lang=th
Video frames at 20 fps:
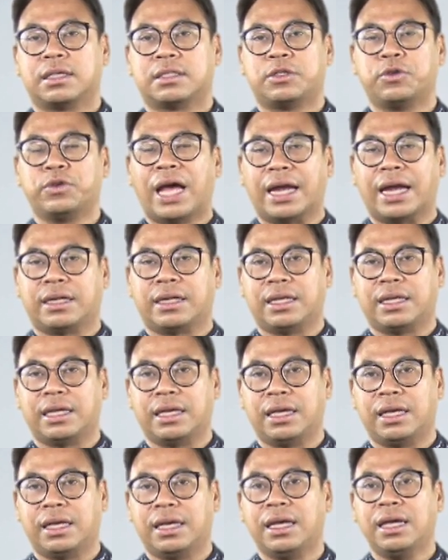สุทัด
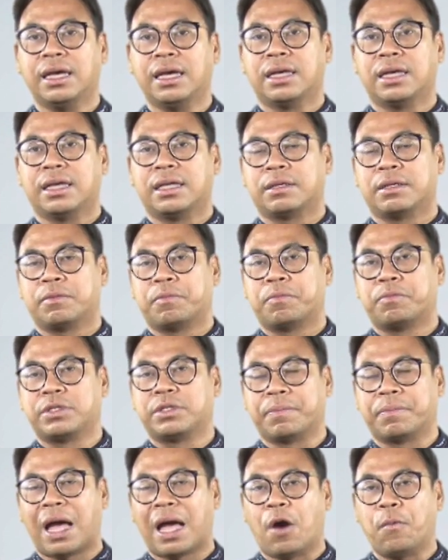ถี
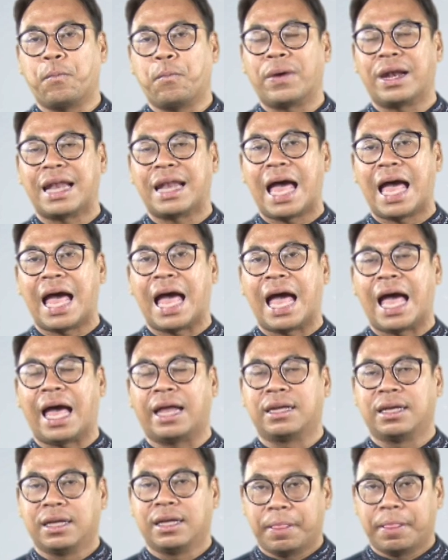ศึกมหาอุปรา
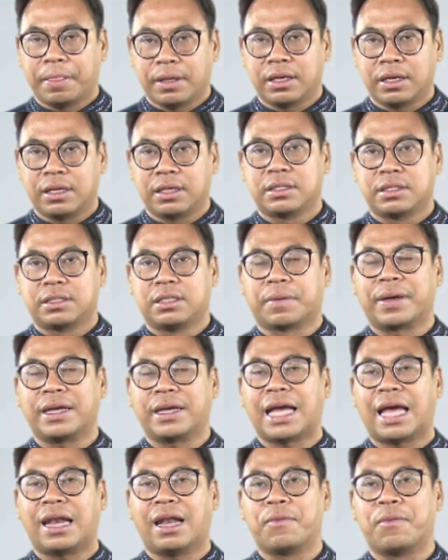ช ศึกพ
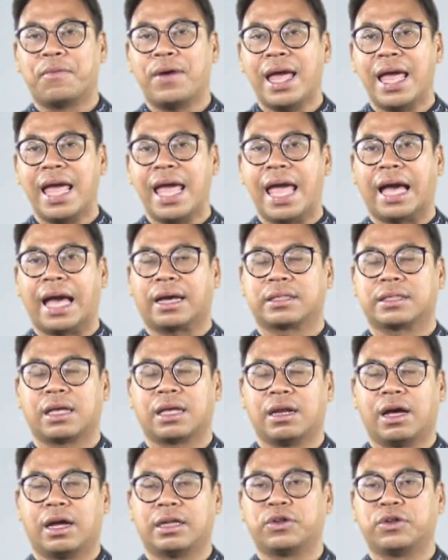ญาละแวกต
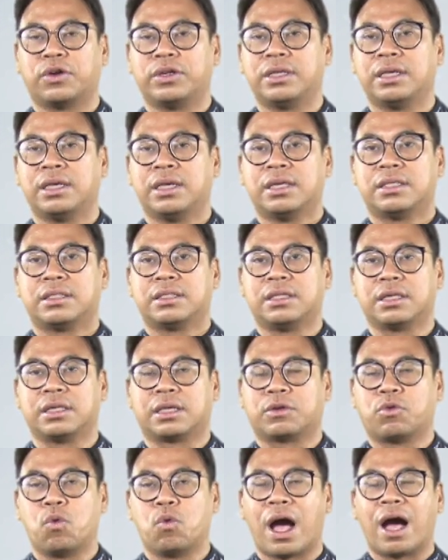ลอดจนศึก
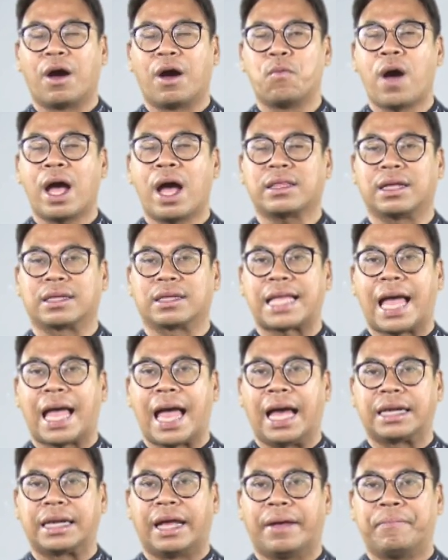กรุงอังวะ
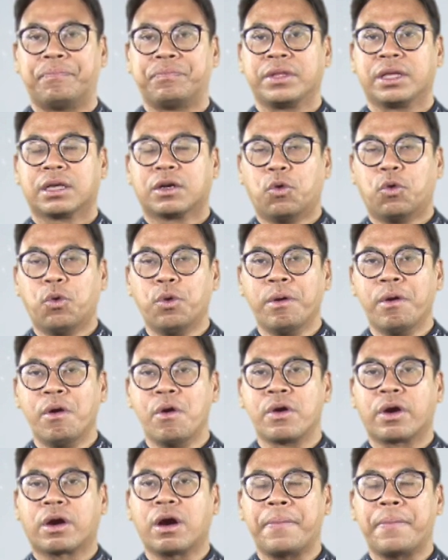ต่าง ๆเนี่ยพระอ
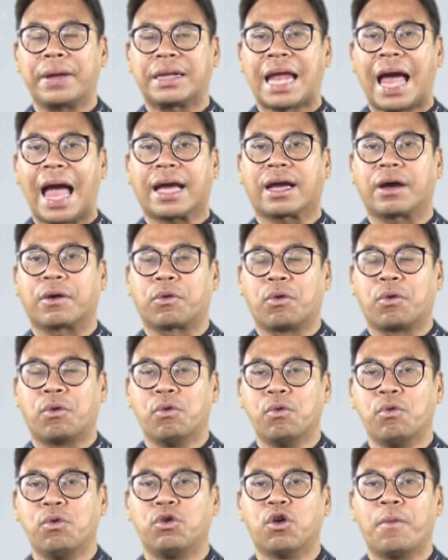งค์ก็ประทะกับ
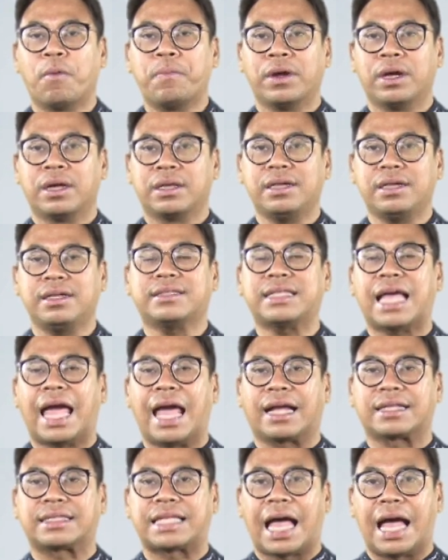คู่รบที่แต
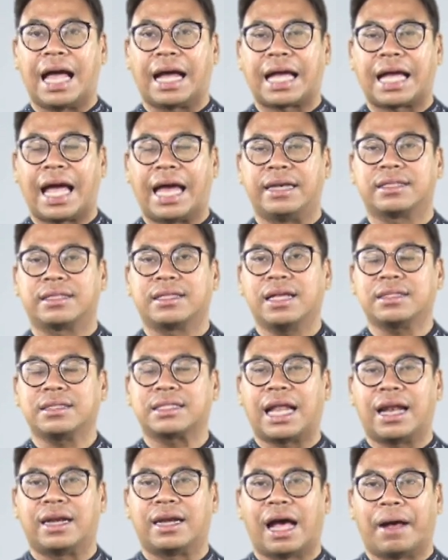กต่างกันตั้ง
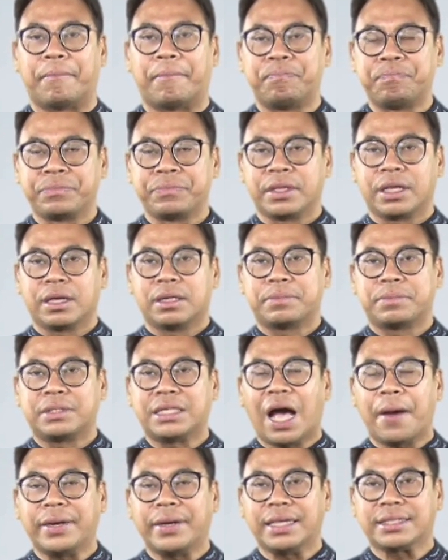แต่ระดับ
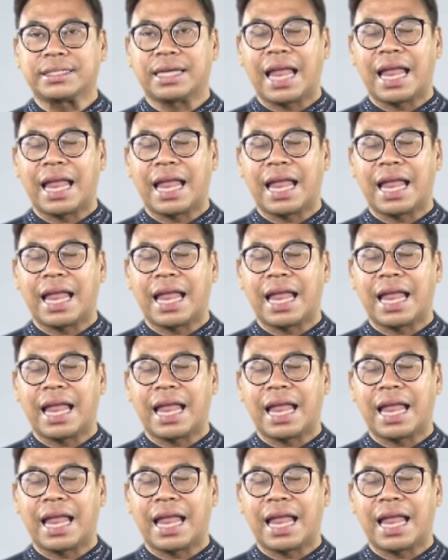เจ้าประเทศ